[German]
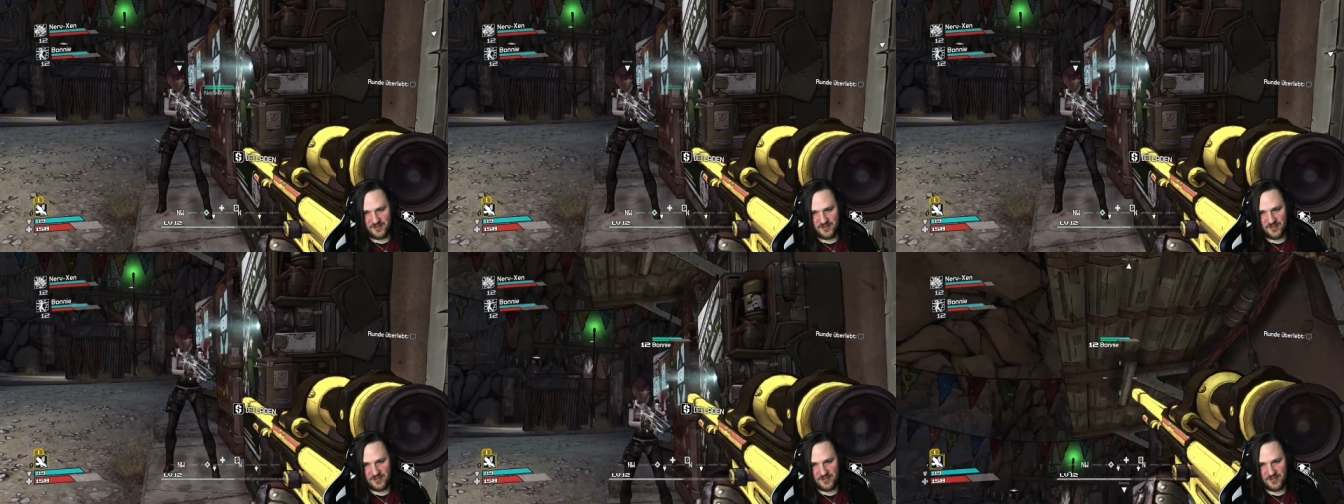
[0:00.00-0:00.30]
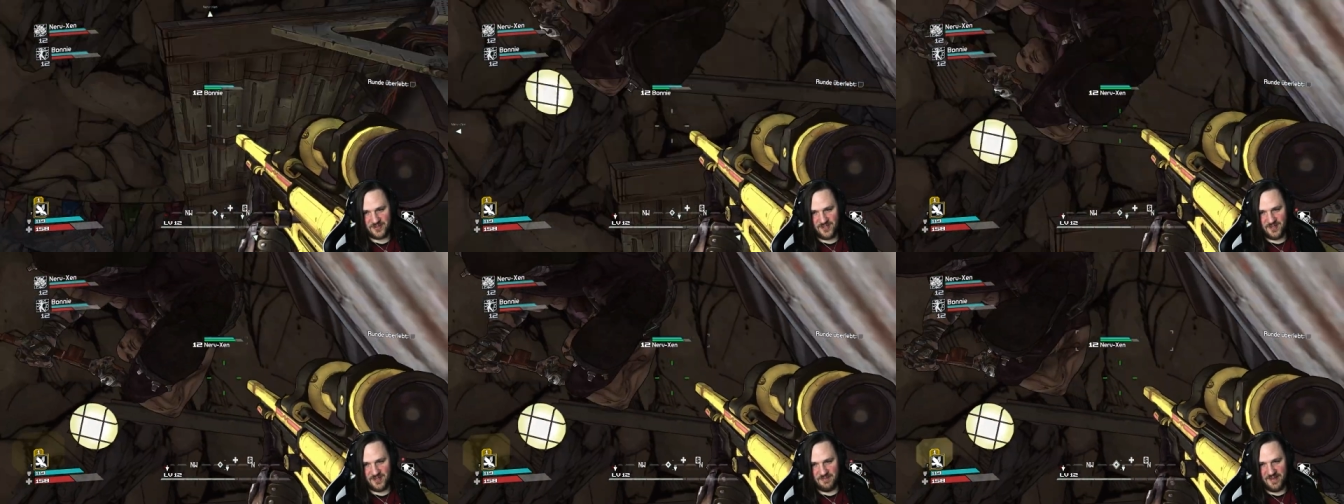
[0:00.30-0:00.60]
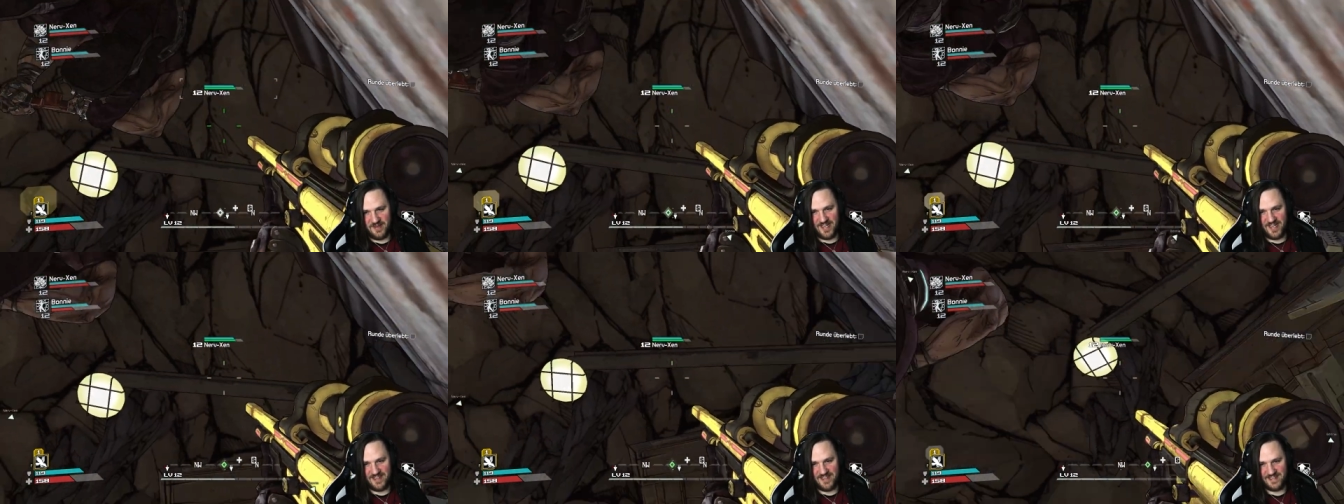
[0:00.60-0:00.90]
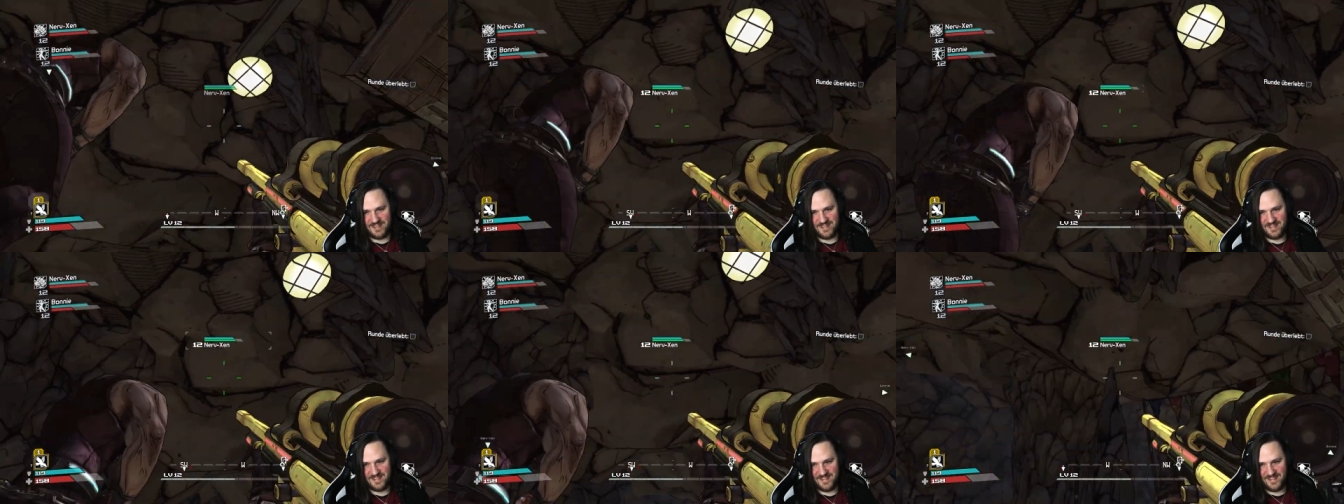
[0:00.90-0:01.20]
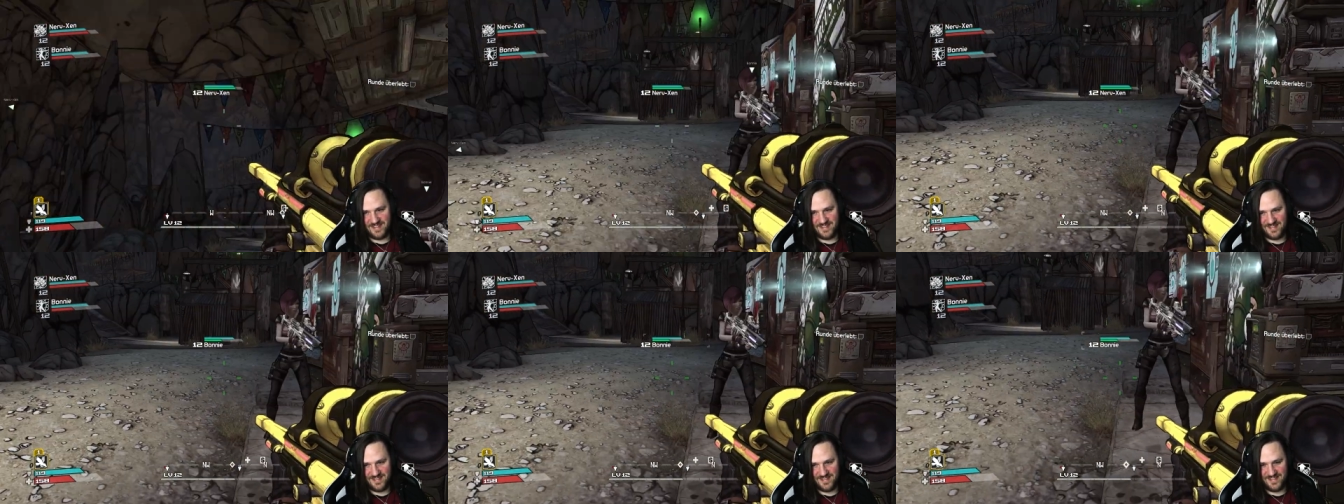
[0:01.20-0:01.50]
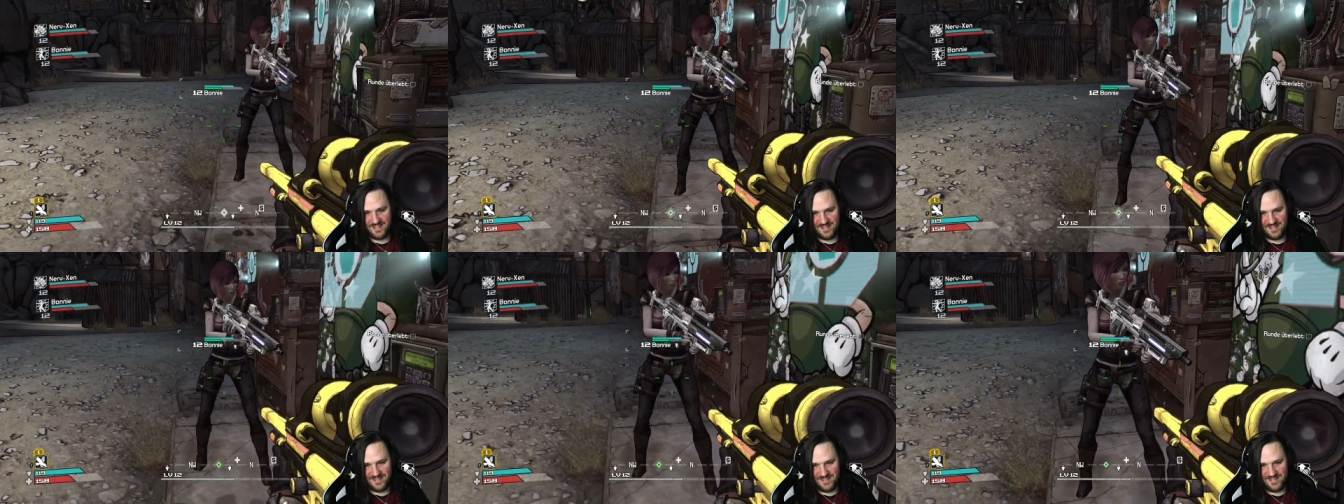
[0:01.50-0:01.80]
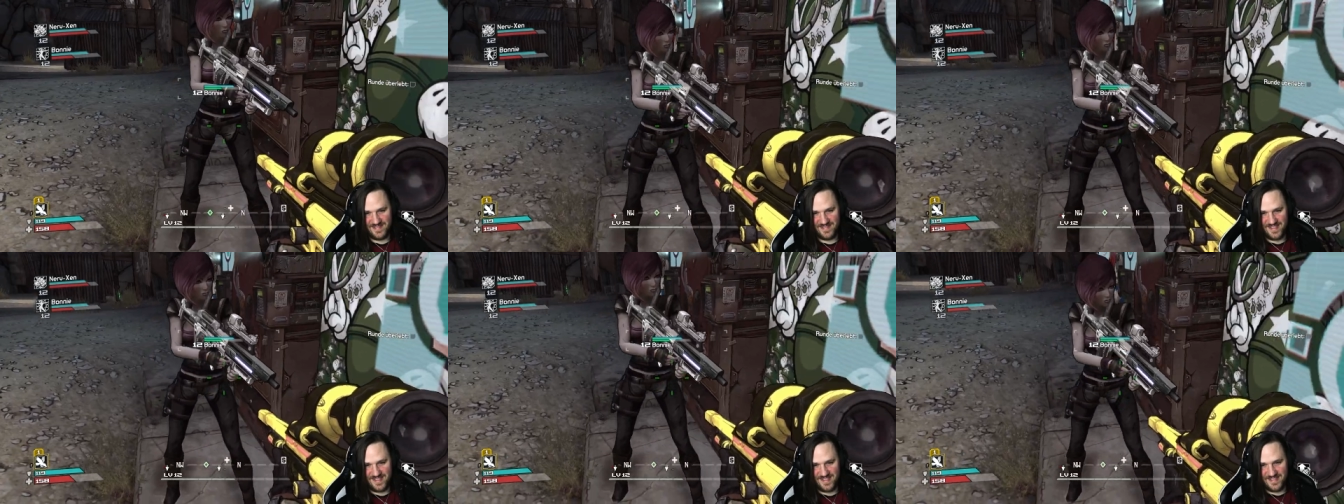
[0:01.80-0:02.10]
Kontrolle mehr.
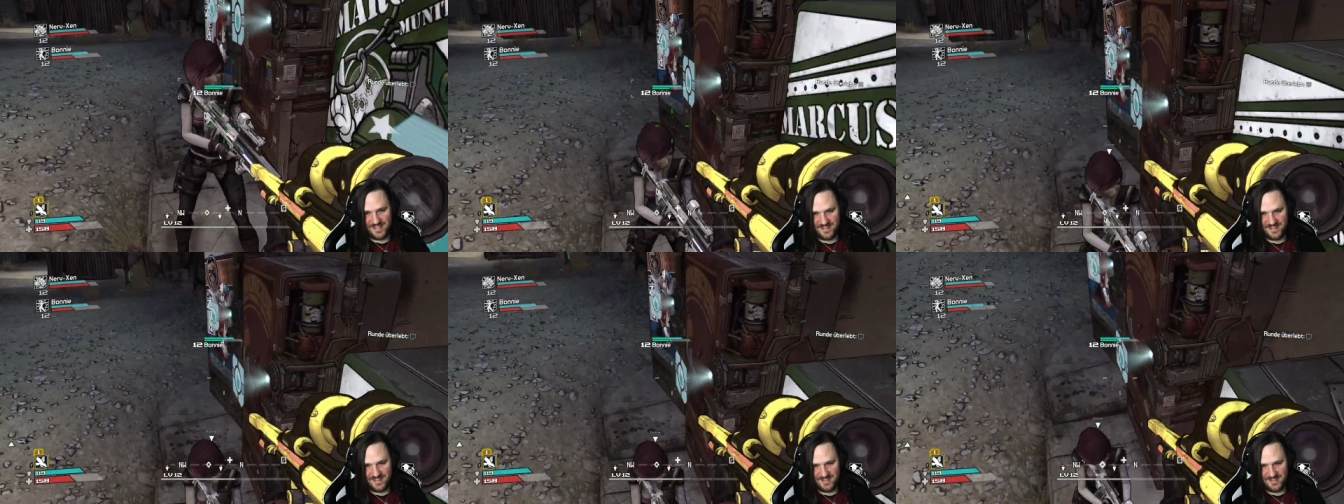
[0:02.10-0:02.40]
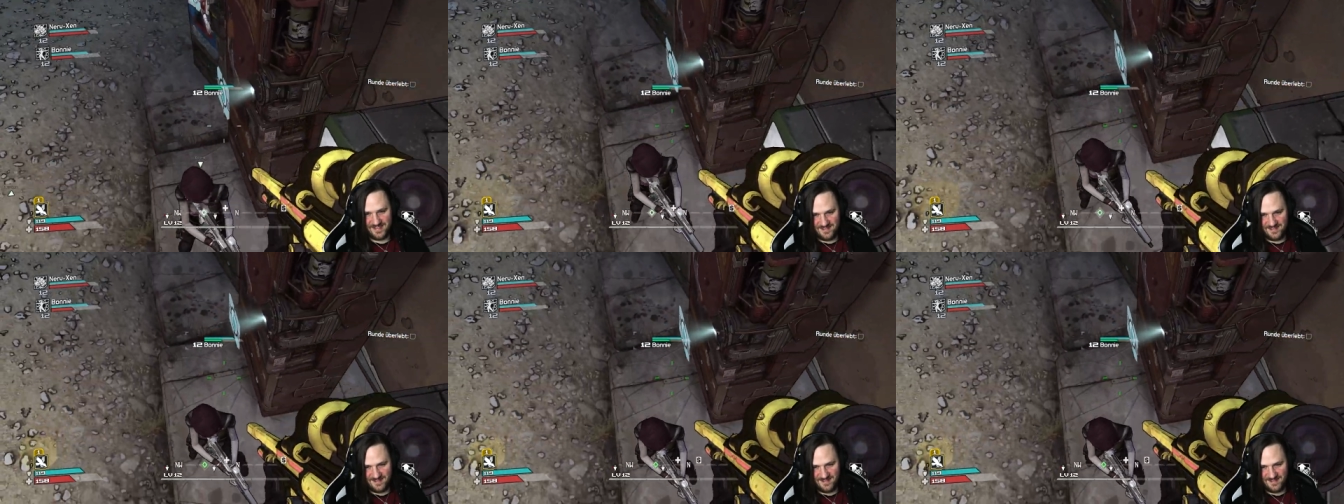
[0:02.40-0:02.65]
Äh.